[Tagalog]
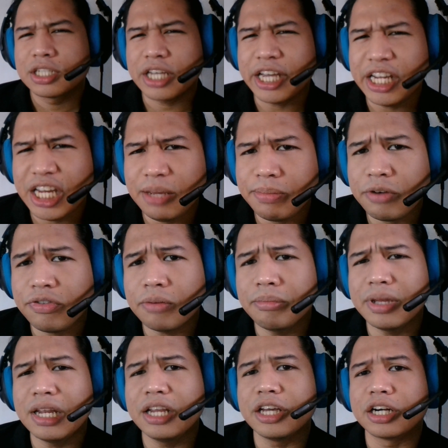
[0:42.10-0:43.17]
Sa hindi pa
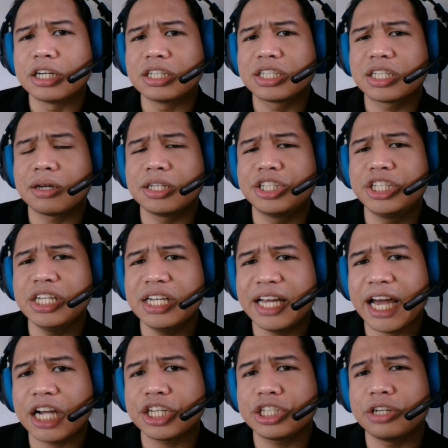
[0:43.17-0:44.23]
familiar sa
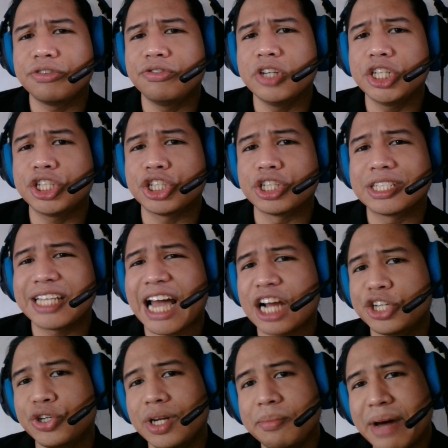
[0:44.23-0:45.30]
GCash na features,
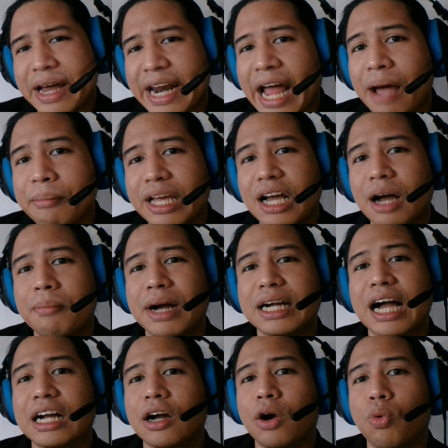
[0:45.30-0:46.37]
actually marami kang
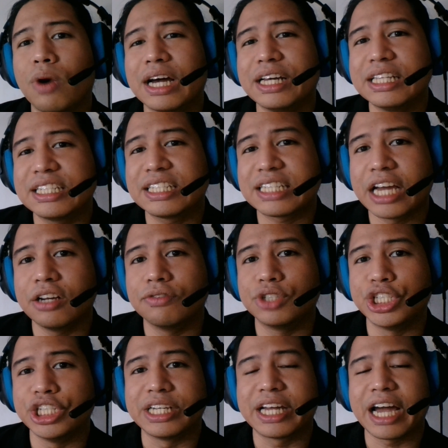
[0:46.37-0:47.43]
magagawa inside of
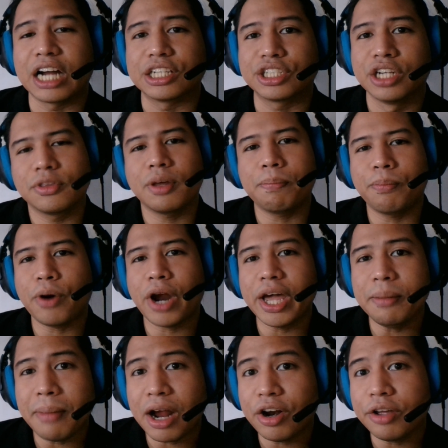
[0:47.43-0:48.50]
GCash. The
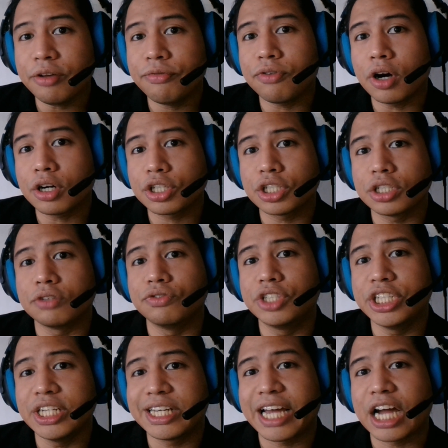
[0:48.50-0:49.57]
primary function of
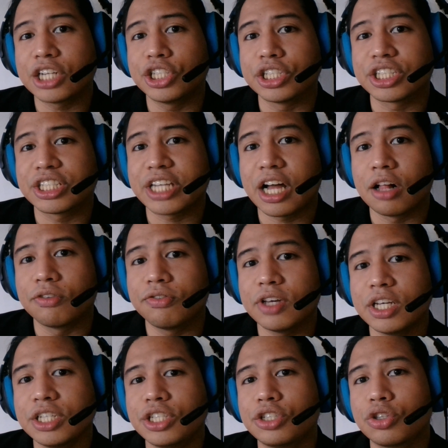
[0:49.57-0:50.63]
GCash itself
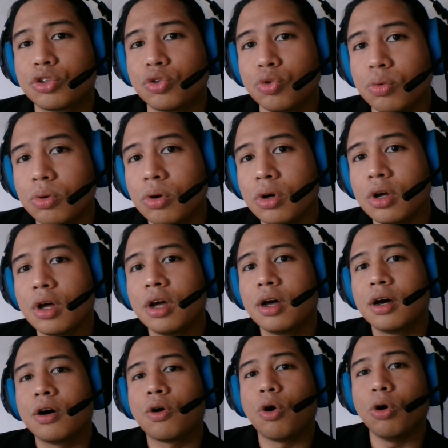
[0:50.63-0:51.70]
is to
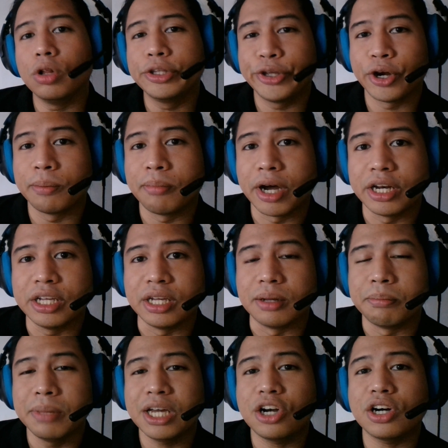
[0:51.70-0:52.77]
hold your money
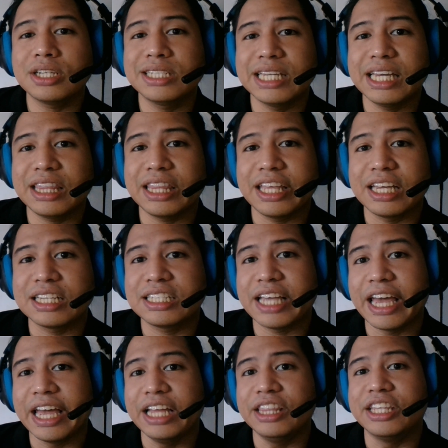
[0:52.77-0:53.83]
because it is
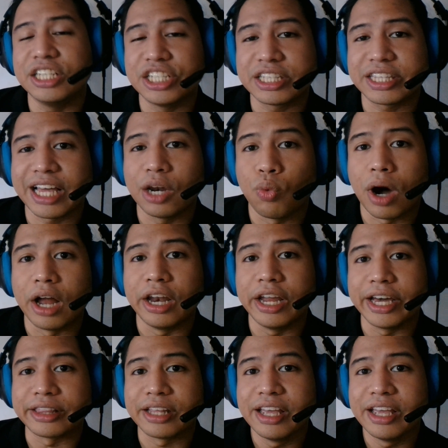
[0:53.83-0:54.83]
a digital wallet.